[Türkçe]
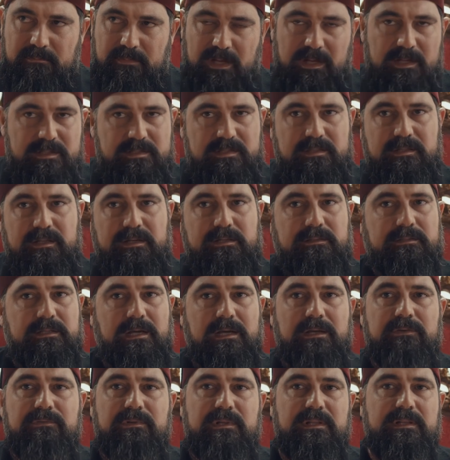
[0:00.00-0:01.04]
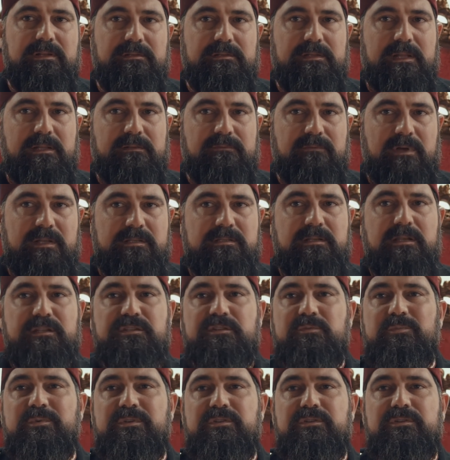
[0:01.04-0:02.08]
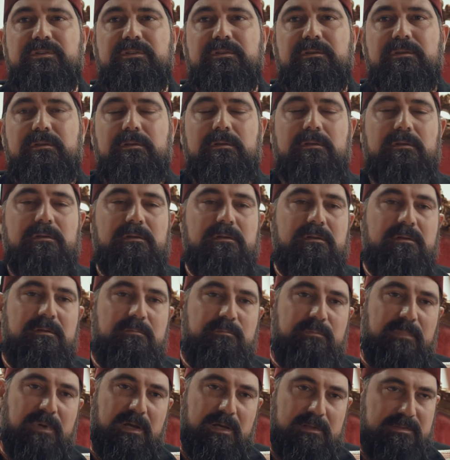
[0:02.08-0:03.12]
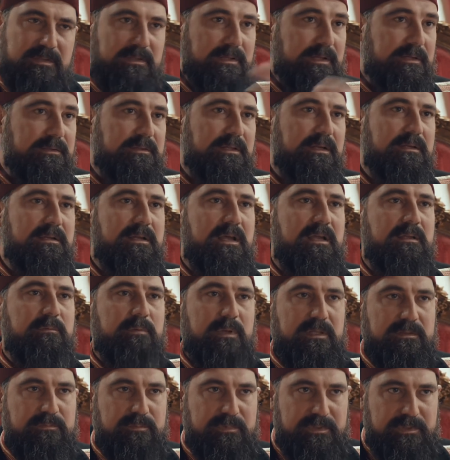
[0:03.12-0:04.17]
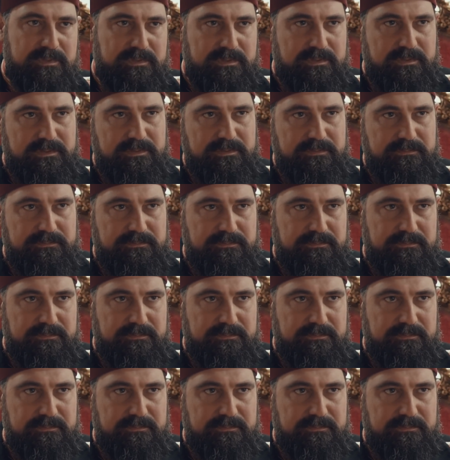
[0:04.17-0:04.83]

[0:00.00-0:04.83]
bazıları tahvillerinden vazgeçmiş, bazıları da kaybetmiş.